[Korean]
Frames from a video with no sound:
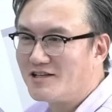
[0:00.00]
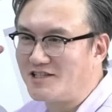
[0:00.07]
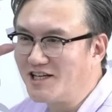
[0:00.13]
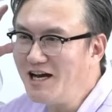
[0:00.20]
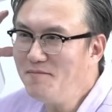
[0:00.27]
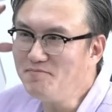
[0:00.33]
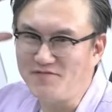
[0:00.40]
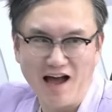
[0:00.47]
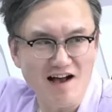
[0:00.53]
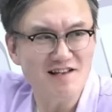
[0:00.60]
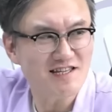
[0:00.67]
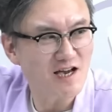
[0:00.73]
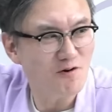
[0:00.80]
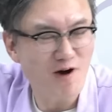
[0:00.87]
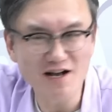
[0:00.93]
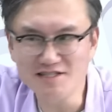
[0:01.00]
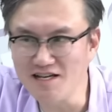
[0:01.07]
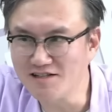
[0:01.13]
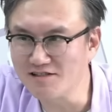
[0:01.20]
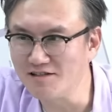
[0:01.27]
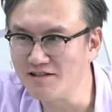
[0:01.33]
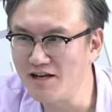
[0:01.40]
지금 당장
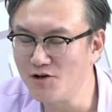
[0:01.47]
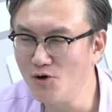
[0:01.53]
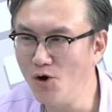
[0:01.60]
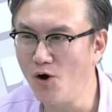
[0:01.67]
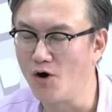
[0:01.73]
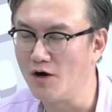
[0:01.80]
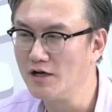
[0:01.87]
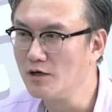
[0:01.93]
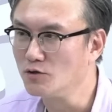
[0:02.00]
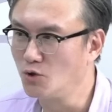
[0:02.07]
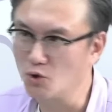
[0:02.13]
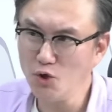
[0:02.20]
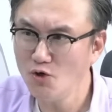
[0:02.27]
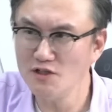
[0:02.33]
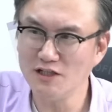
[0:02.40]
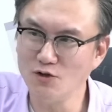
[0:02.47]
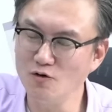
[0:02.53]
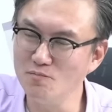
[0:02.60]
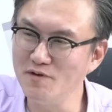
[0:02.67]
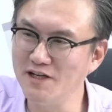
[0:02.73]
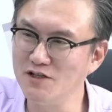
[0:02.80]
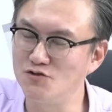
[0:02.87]
황제 끌어내리고 네. 노동자
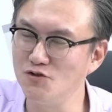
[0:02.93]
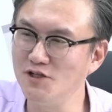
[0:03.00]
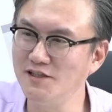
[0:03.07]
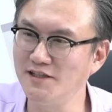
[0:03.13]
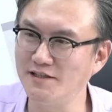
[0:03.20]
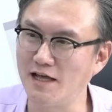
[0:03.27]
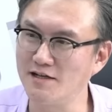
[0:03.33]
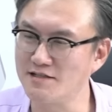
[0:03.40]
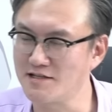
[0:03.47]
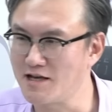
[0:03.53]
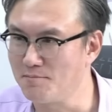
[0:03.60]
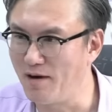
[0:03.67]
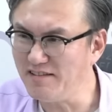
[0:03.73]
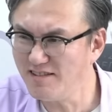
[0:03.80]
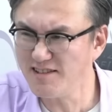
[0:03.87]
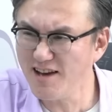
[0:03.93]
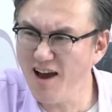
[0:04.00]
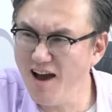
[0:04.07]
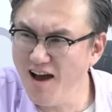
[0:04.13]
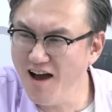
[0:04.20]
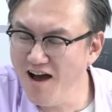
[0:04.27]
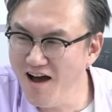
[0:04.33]
농민이 주인 되는 세상
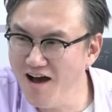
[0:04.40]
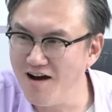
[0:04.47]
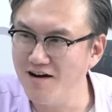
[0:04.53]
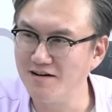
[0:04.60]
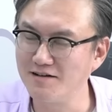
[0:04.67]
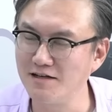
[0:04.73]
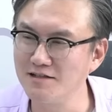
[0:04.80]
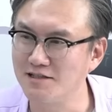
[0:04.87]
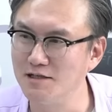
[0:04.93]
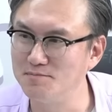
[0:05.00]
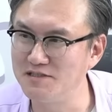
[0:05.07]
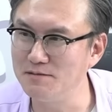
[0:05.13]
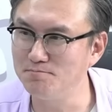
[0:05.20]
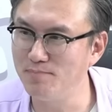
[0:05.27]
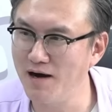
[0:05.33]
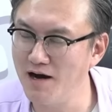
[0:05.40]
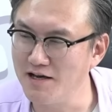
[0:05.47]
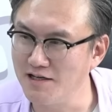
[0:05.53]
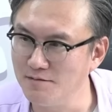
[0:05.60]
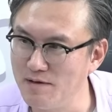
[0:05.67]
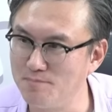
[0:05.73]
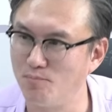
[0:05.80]
만들자라는 급진파
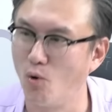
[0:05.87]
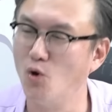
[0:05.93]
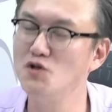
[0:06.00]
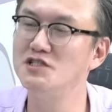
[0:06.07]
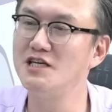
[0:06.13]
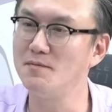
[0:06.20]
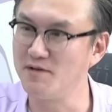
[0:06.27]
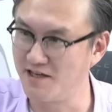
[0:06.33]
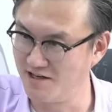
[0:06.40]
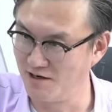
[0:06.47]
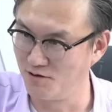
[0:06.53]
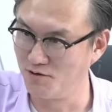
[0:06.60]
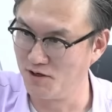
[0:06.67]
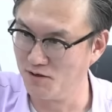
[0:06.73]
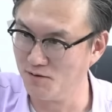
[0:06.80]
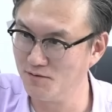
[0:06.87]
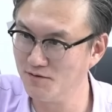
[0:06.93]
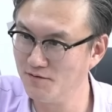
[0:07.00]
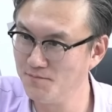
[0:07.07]
이름이 볼셰비키라고 해요.